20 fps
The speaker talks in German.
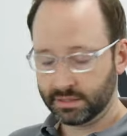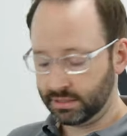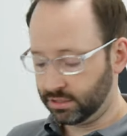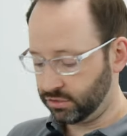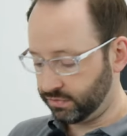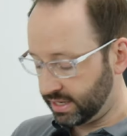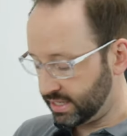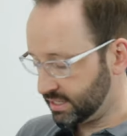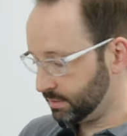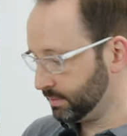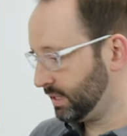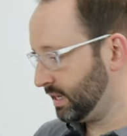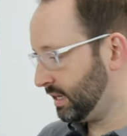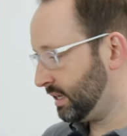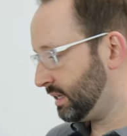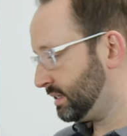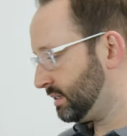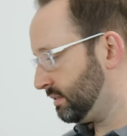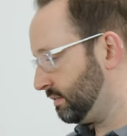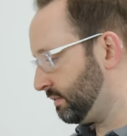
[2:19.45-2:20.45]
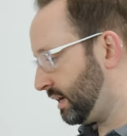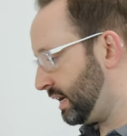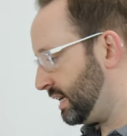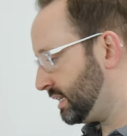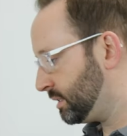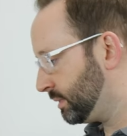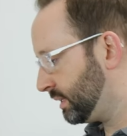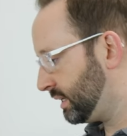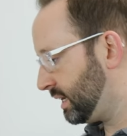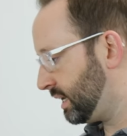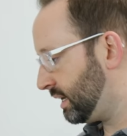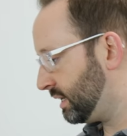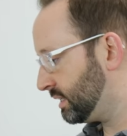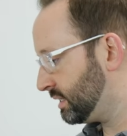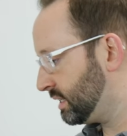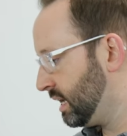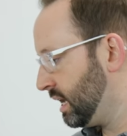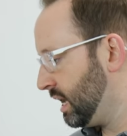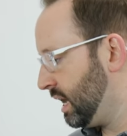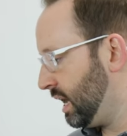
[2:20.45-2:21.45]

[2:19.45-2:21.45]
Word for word: äh, schwarzem Glas, weißem Glas,